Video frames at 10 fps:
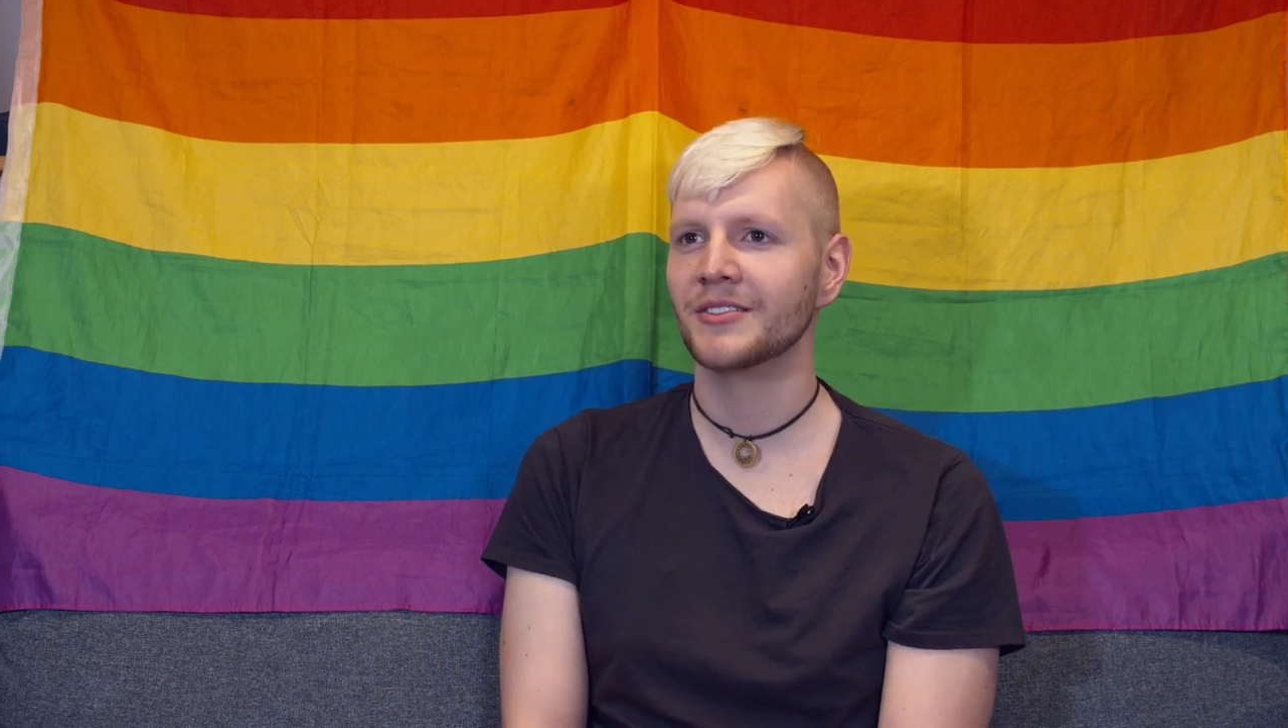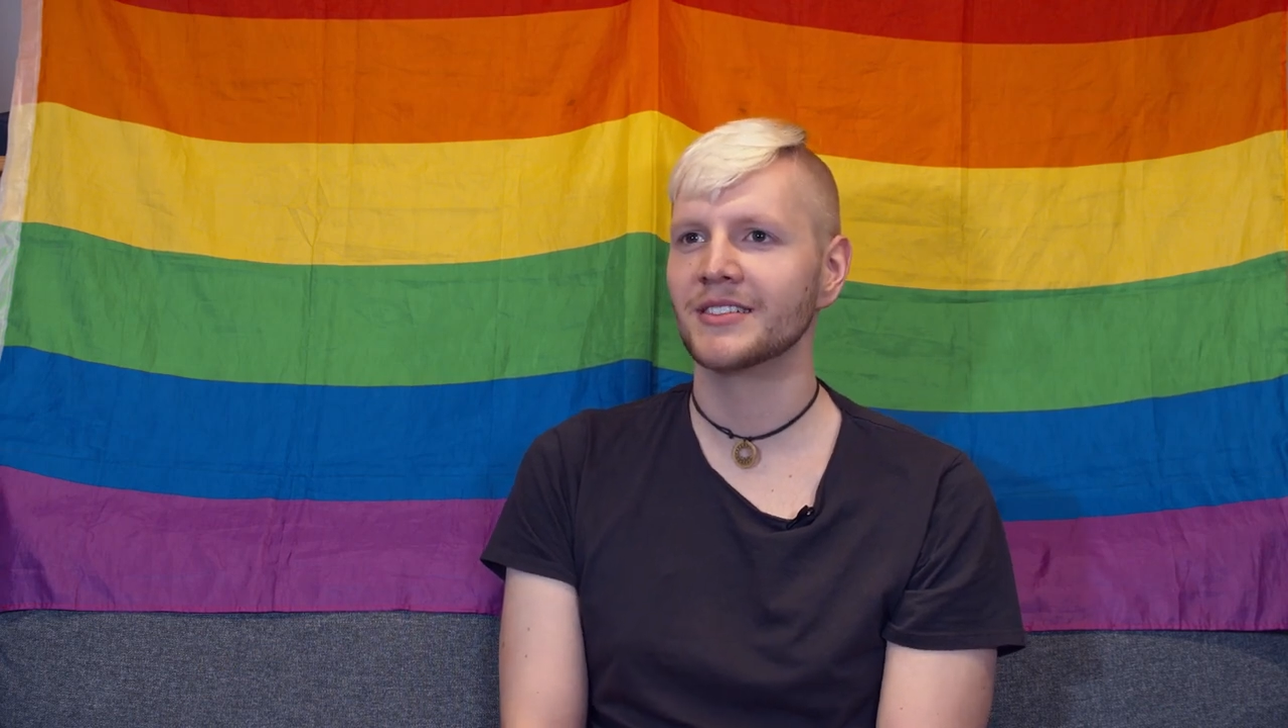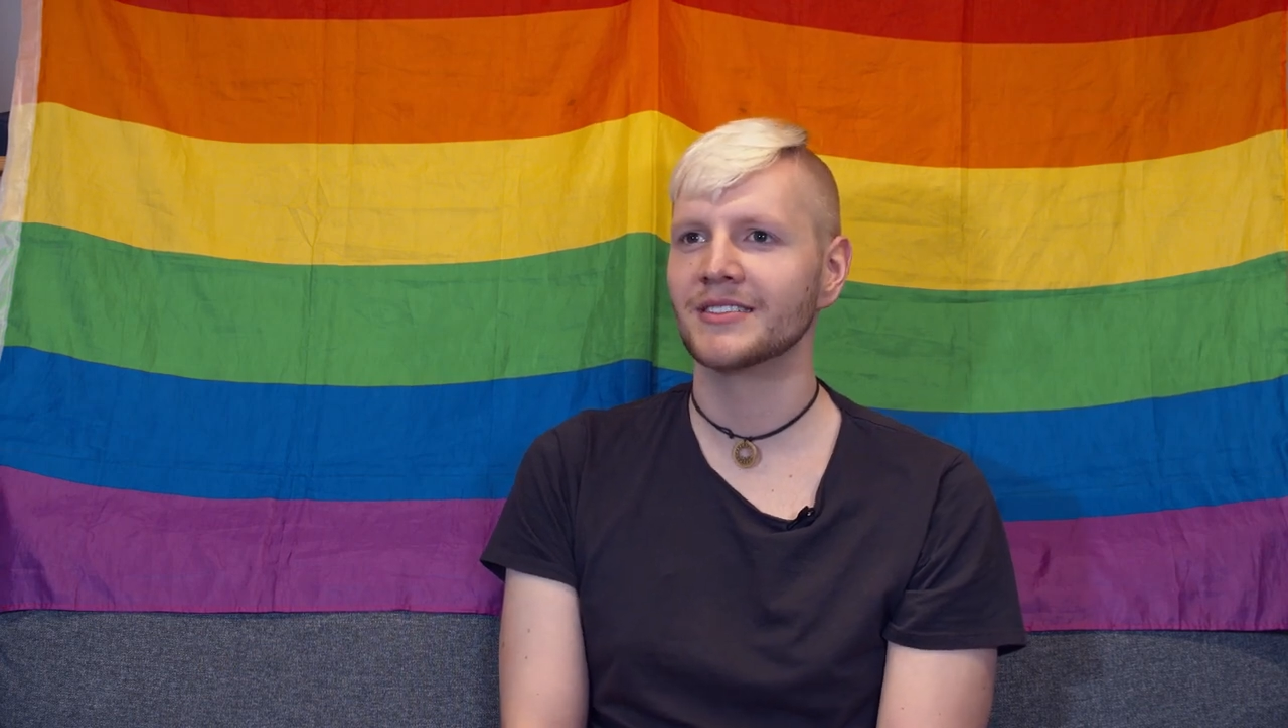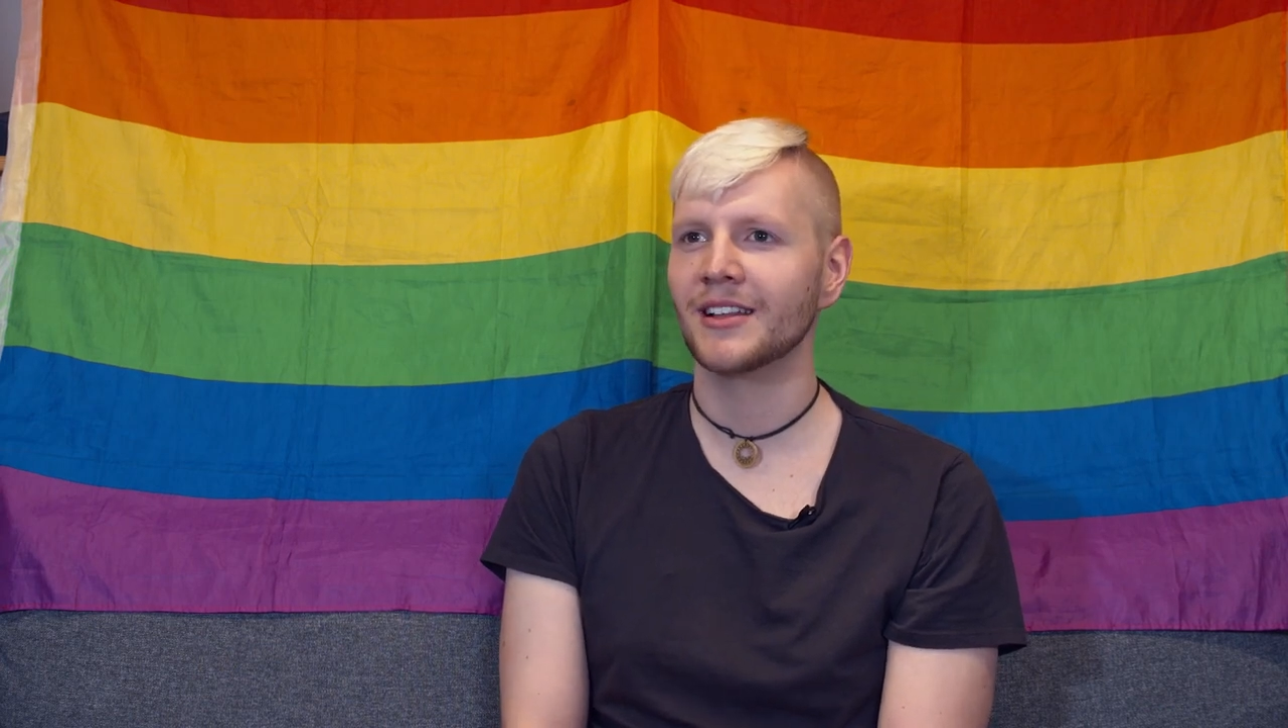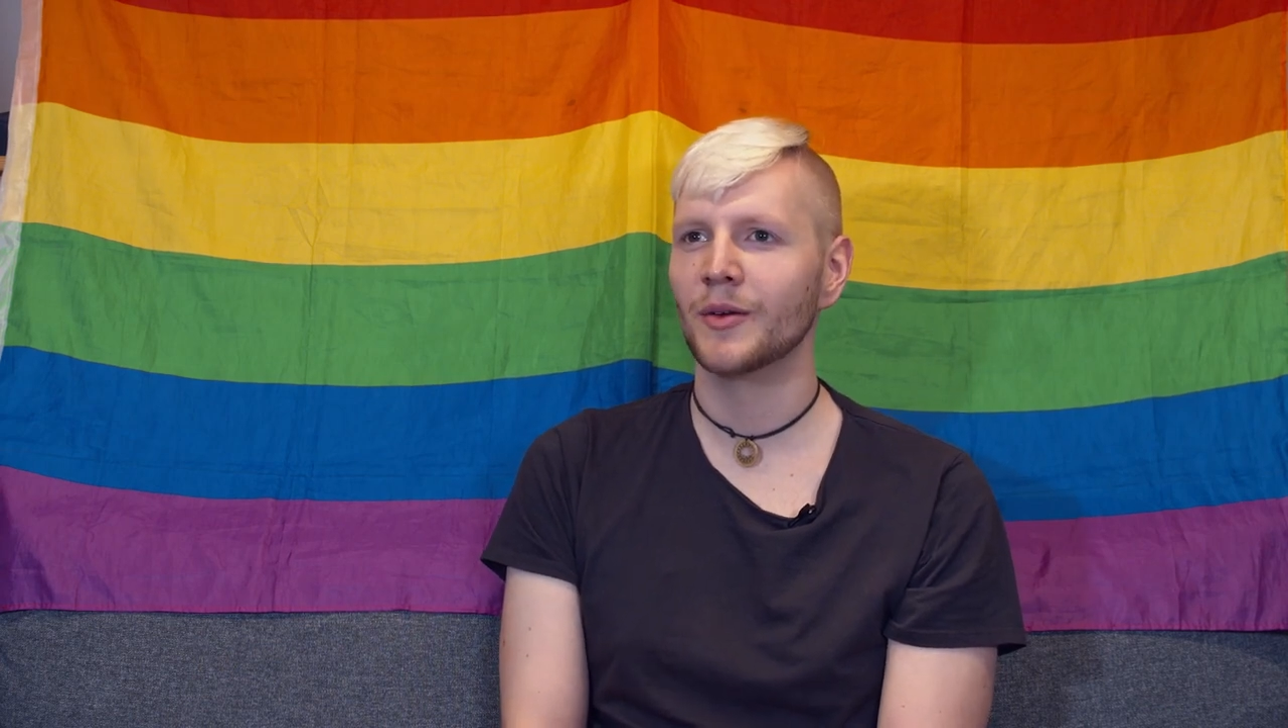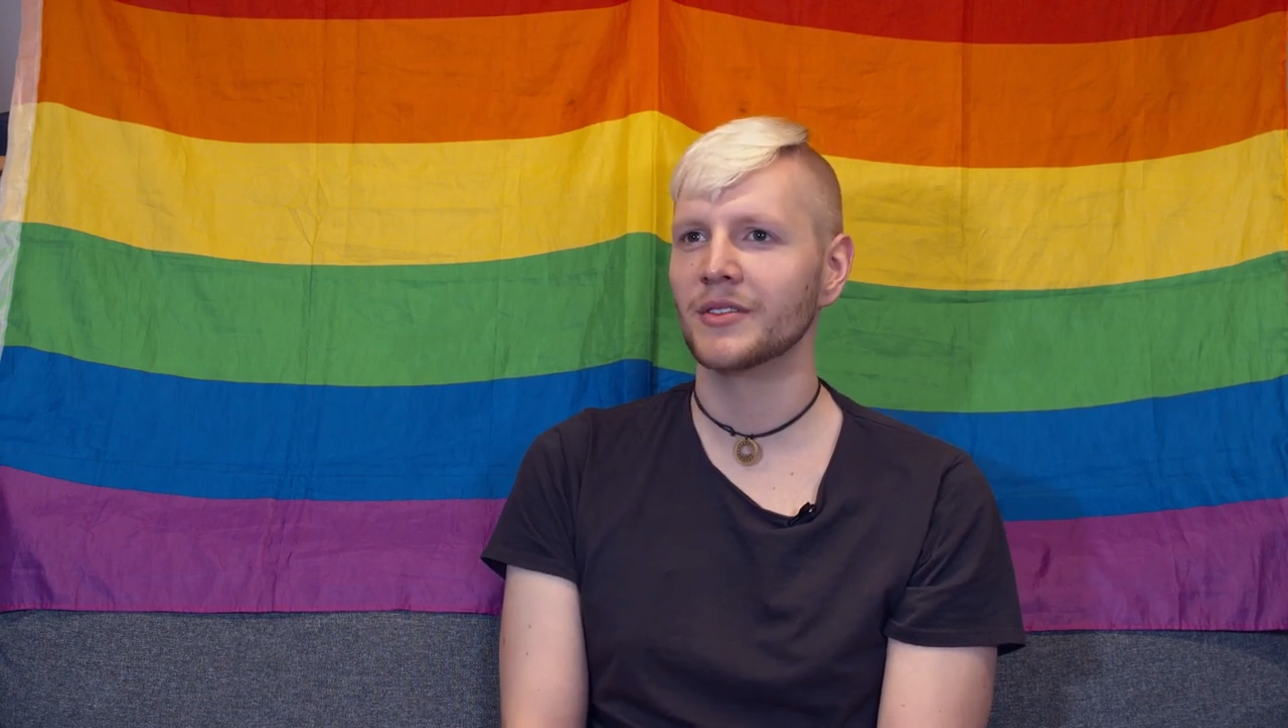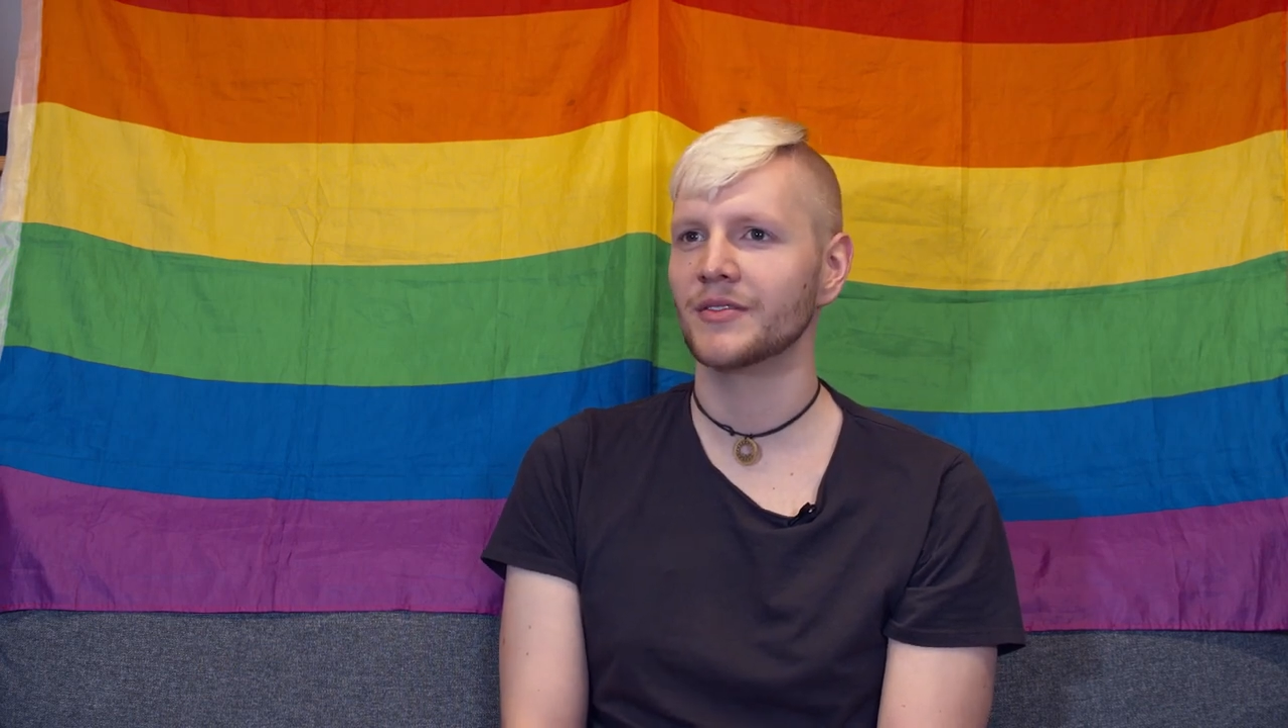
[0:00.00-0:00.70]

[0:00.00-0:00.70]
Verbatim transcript: Und das, glaube